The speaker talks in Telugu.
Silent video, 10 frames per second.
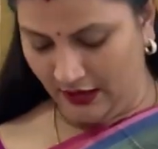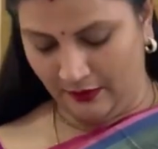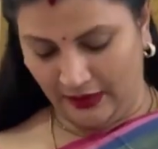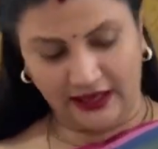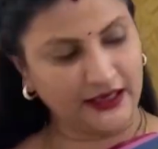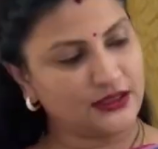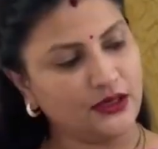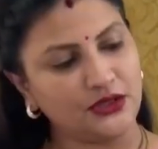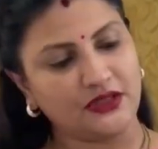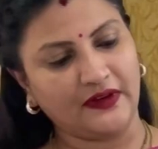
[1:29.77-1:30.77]
మళ్ళీ ఎడ్జ్లో
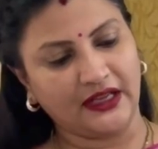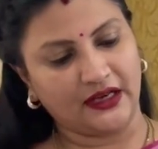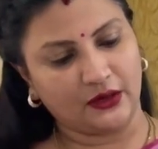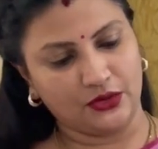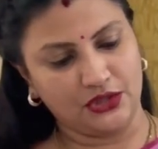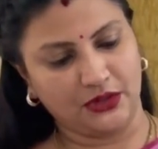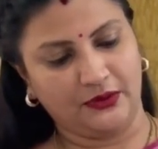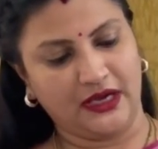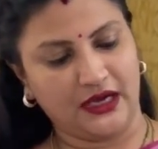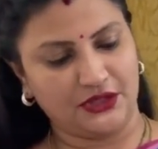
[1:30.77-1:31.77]
వచ్చేవరకు ఇక్కడ కొంచెం
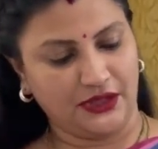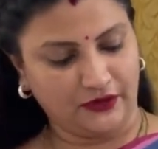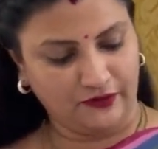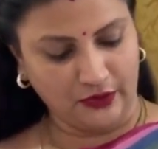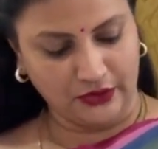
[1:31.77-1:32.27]
డార్క్ షేడ్ ఆఫ్ బ్లూ